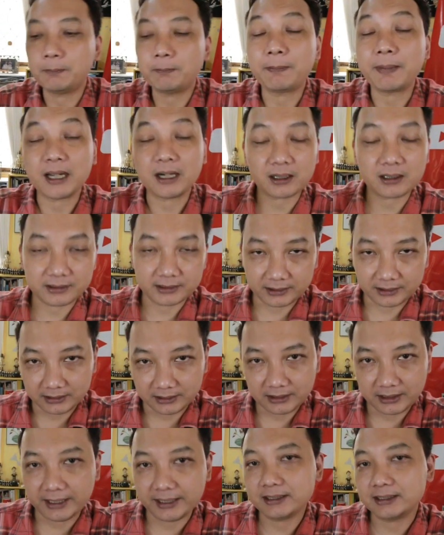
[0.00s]
parknya,
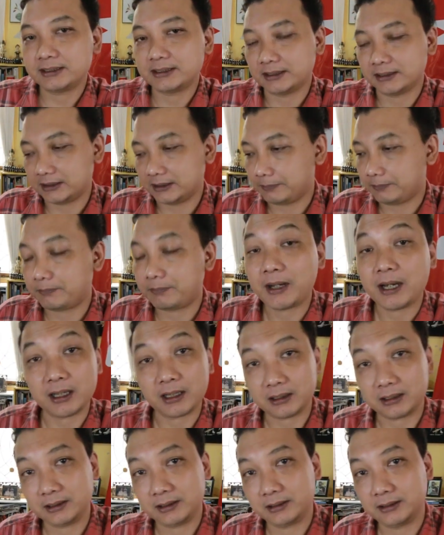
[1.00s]
KLCC
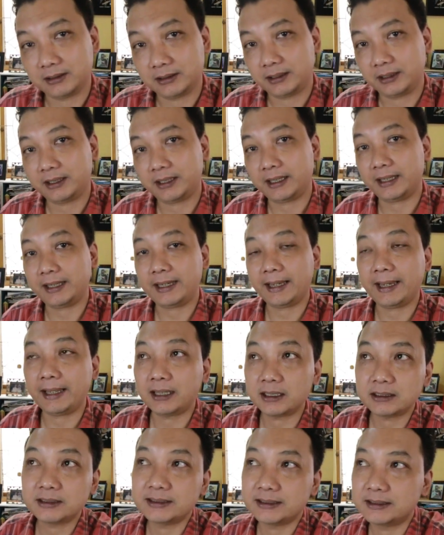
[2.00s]
Park.
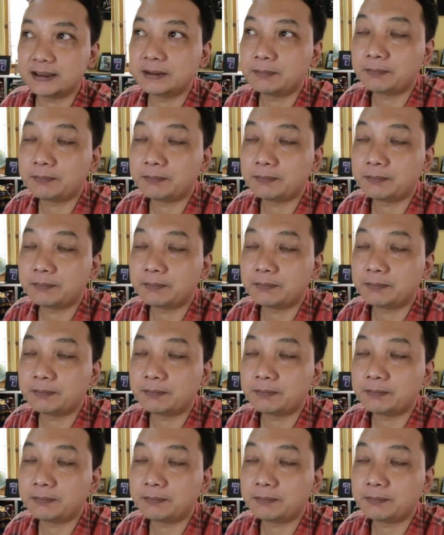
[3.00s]
KLCC